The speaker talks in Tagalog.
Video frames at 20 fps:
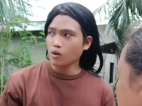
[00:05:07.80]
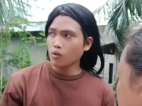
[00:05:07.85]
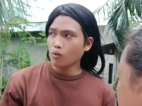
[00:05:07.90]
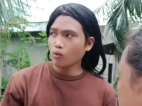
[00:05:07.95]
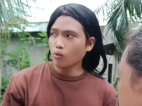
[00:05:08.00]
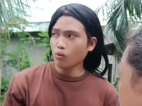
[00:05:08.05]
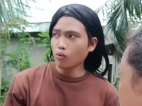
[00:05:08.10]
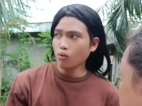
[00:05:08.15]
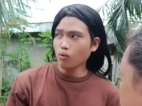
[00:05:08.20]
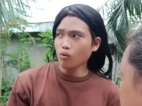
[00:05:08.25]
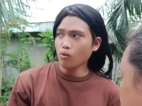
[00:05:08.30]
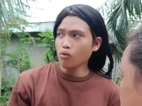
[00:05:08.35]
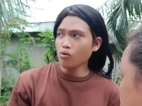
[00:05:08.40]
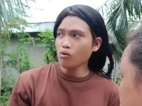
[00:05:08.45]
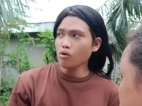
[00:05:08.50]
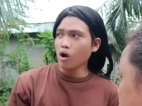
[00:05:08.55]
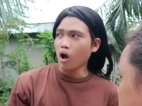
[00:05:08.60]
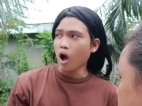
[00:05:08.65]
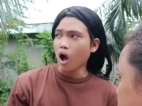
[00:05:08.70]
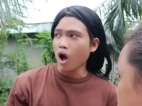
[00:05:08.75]
Oo
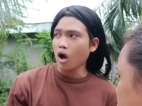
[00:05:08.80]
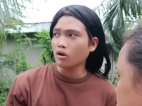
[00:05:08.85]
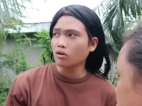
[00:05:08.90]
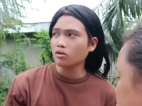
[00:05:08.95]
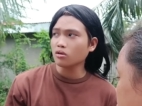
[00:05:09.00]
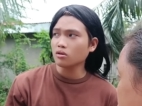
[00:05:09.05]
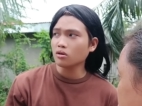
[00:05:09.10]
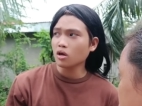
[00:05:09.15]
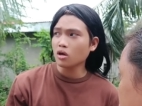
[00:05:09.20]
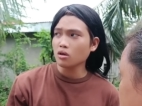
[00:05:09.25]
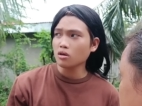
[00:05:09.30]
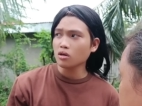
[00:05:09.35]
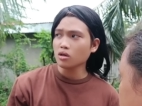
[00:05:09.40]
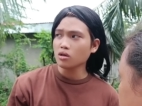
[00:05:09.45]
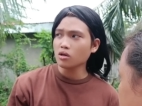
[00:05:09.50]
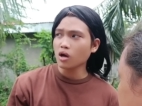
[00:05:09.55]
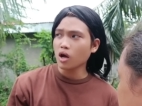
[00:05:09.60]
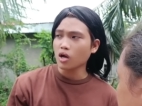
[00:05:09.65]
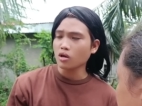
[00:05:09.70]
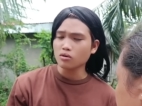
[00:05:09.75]
nga, ang
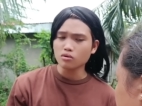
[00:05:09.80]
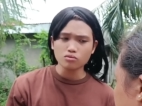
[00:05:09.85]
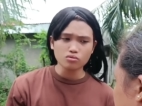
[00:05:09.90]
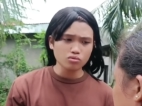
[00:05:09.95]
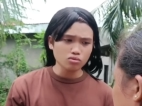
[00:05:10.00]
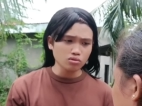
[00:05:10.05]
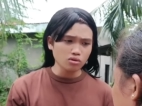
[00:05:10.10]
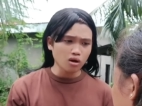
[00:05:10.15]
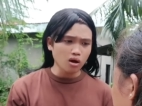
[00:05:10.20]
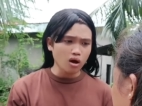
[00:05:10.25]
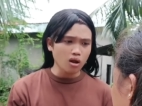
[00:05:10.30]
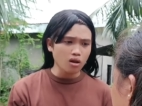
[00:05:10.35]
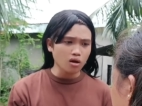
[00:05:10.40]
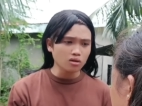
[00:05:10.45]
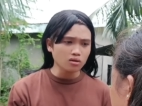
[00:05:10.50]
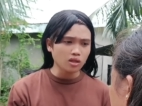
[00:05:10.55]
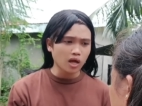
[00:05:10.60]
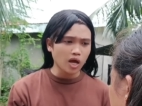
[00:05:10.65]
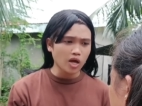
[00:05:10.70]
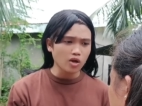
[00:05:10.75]
ingay-ingay. Doon na nga lang
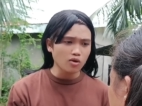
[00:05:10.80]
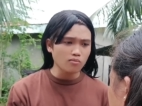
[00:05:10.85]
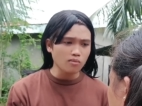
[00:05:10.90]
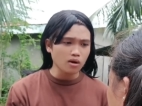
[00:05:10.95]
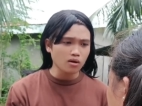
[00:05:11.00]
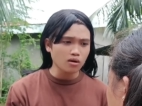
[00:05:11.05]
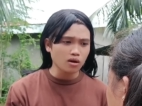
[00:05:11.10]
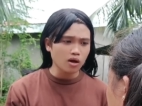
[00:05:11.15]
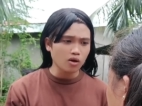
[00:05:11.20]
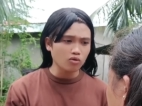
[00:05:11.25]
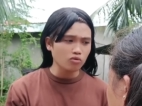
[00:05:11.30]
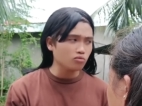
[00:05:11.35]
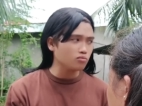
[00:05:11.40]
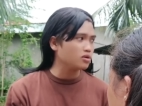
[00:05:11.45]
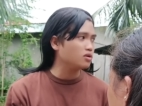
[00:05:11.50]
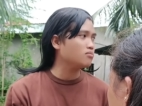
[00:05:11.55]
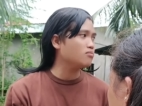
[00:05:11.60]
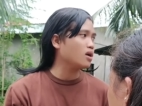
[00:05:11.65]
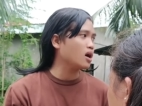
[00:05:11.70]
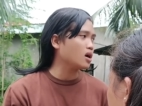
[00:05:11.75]
tayo maglaro
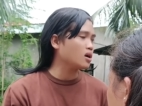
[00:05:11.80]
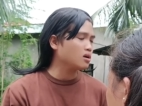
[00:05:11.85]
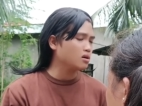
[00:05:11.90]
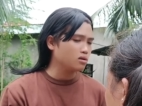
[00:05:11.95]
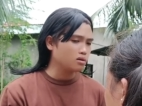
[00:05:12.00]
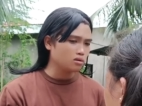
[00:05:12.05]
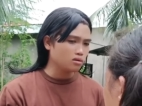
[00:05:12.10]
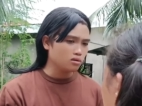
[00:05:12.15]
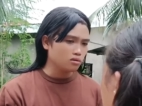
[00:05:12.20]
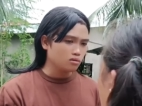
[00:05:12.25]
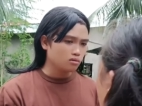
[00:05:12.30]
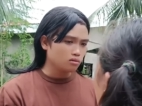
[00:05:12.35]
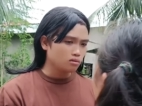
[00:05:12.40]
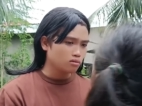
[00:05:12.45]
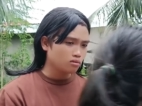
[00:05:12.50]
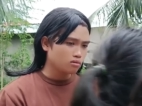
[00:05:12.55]
ni Tara!